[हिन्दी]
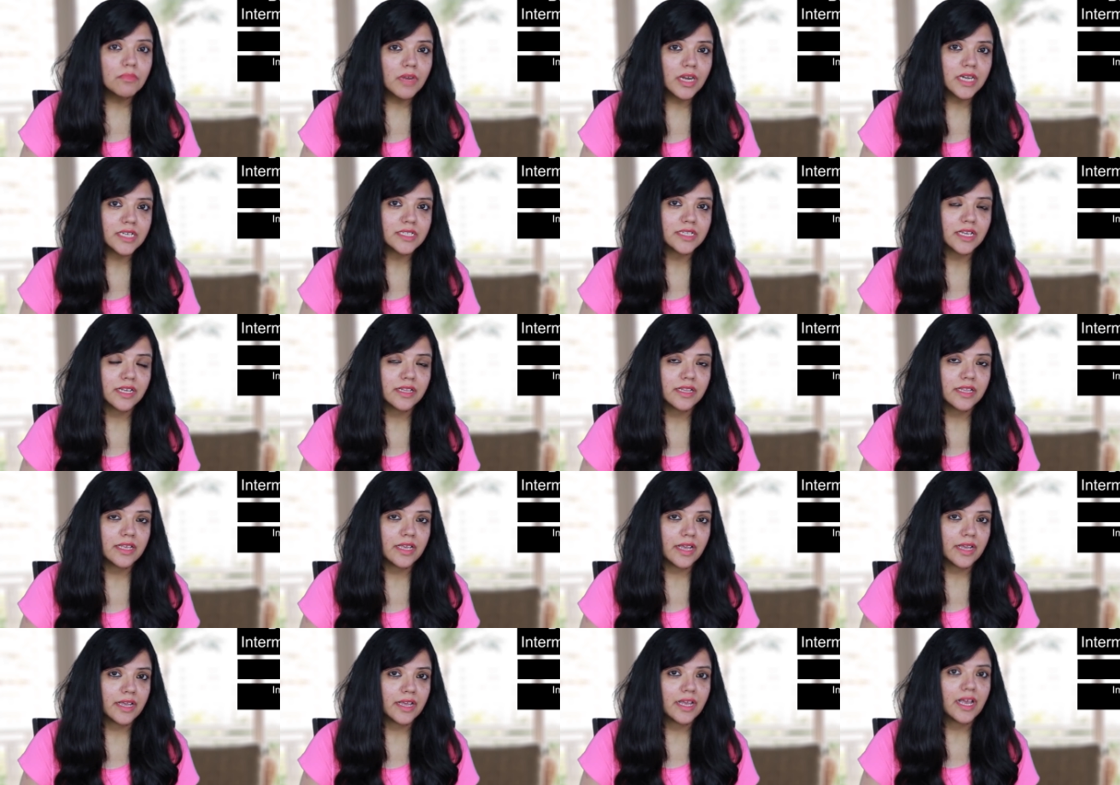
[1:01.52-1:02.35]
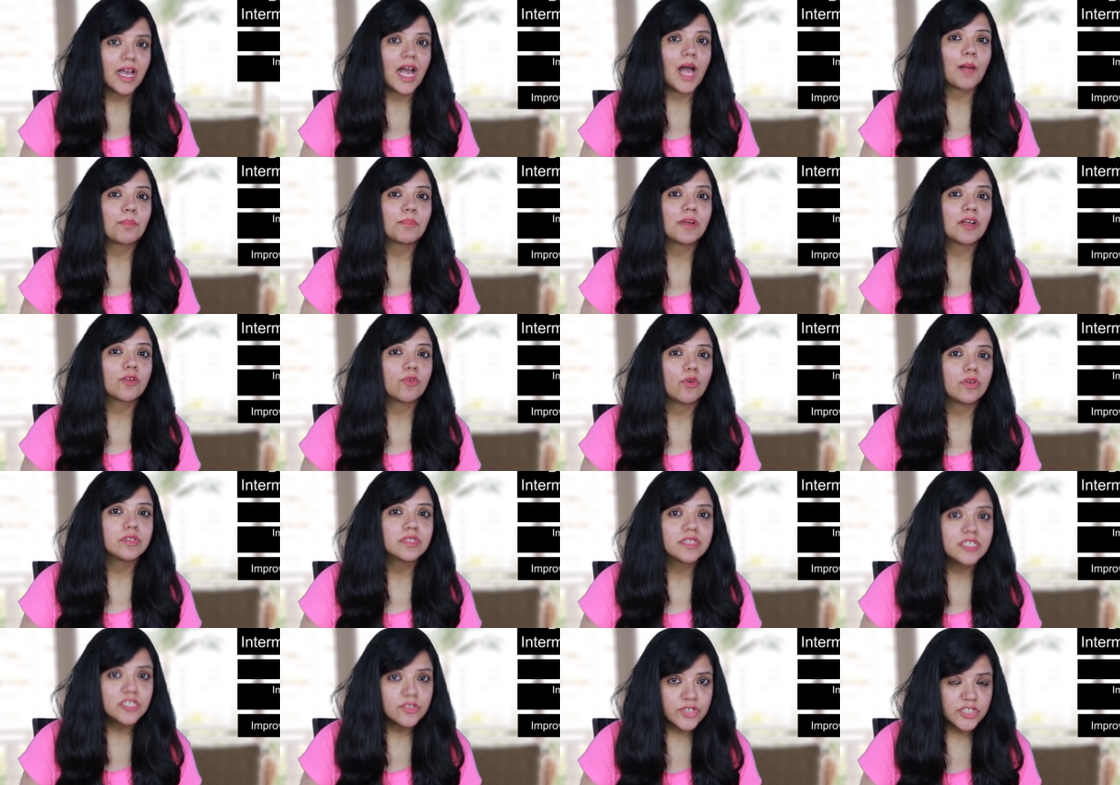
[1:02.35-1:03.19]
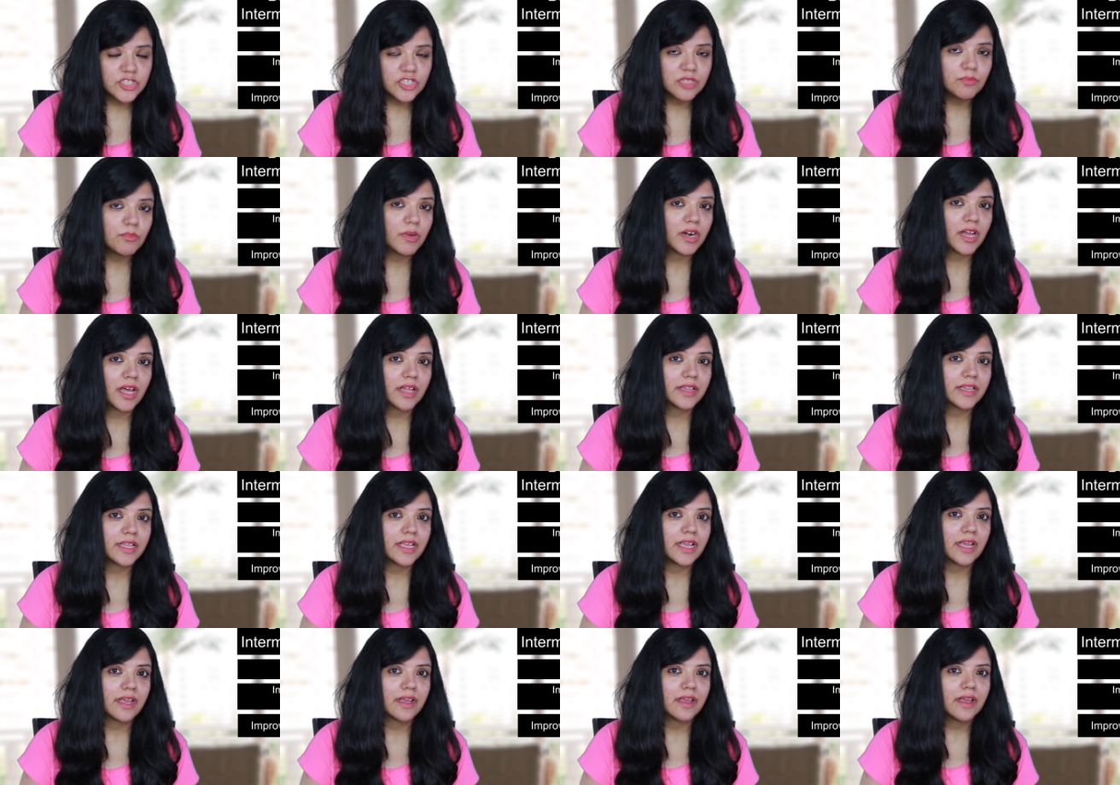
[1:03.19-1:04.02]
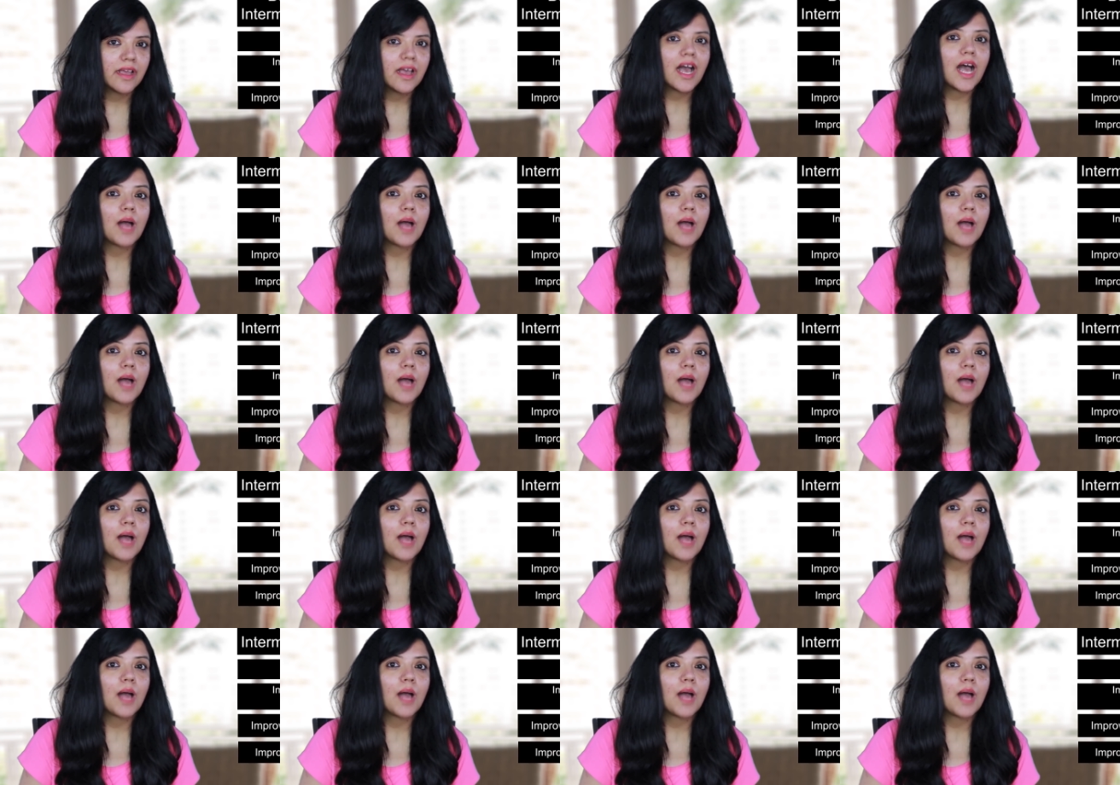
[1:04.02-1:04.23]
कम कर सकती है आपका कॉन्सेंट्रेशन बढ़ाती है